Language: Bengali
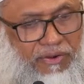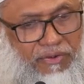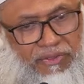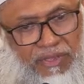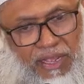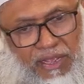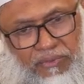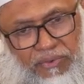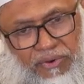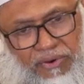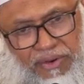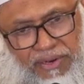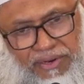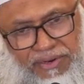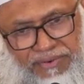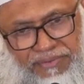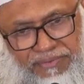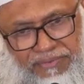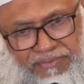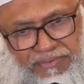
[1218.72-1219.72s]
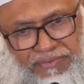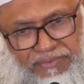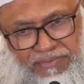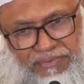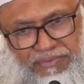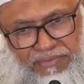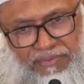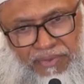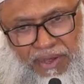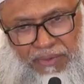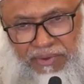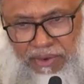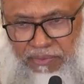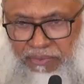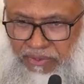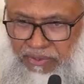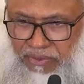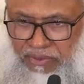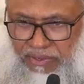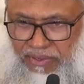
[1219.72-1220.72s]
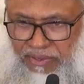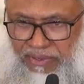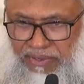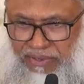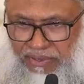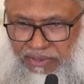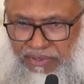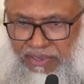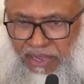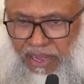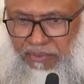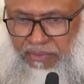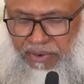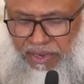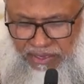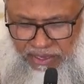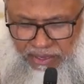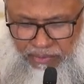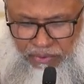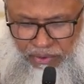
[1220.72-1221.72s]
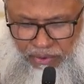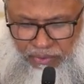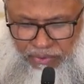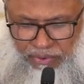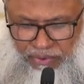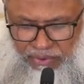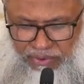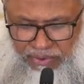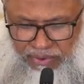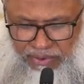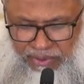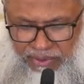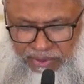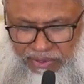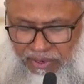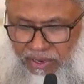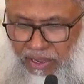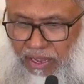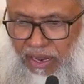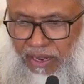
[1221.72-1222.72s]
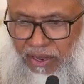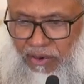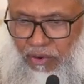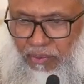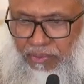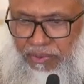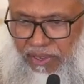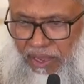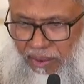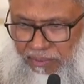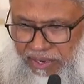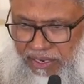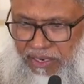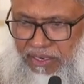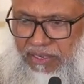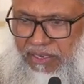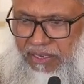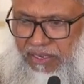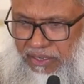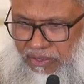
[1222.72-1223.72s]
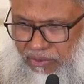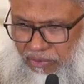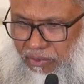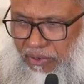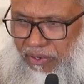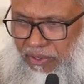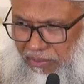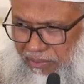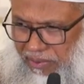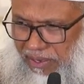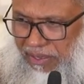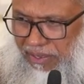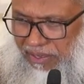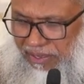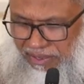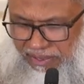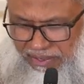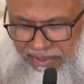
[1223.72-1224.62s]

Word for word: তিনিও তাই বললেন বাবার মতোই যা আমরা কি বলবো আল্লাহ নবীকে আমরা কি কিছু বলতে পারি